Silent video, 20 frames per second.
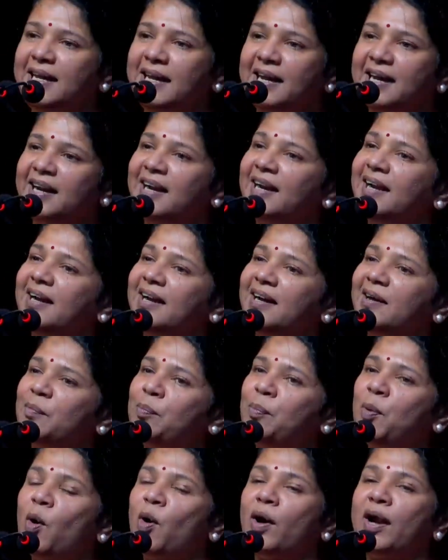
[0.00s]
நீங்க
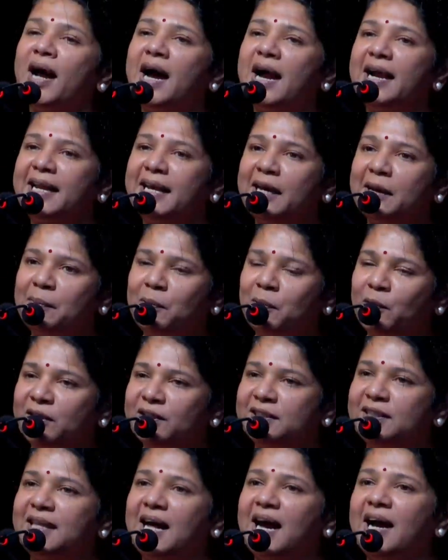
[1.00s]
போராடிய
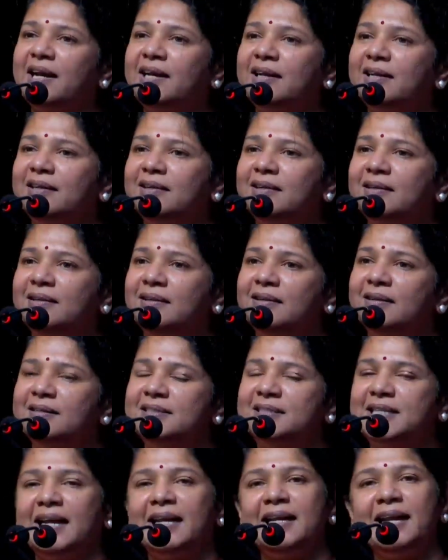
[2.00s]
பொழுதுதான்
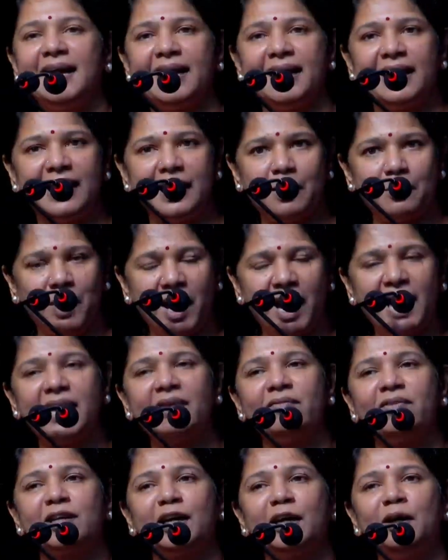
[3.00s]
சென்னையிலே
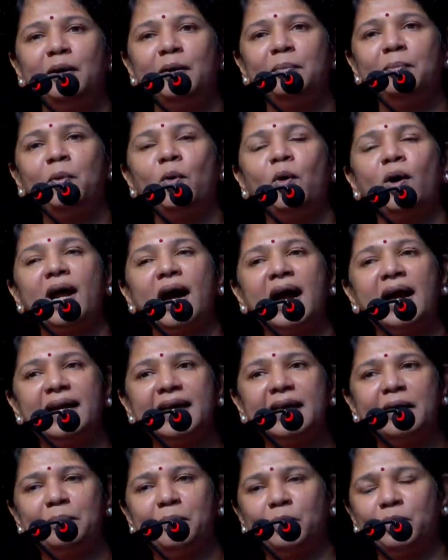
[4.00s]
மாணவர்கள்
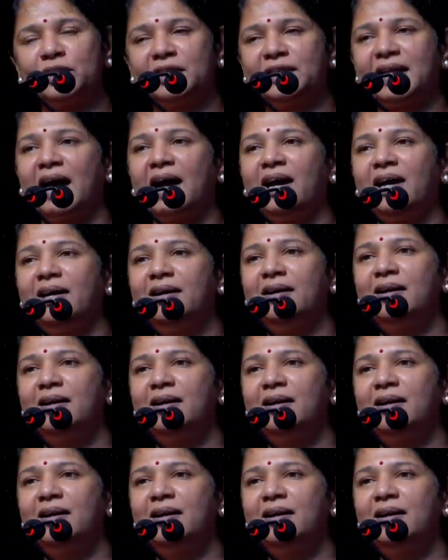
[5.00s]
போராடிய போதுதான்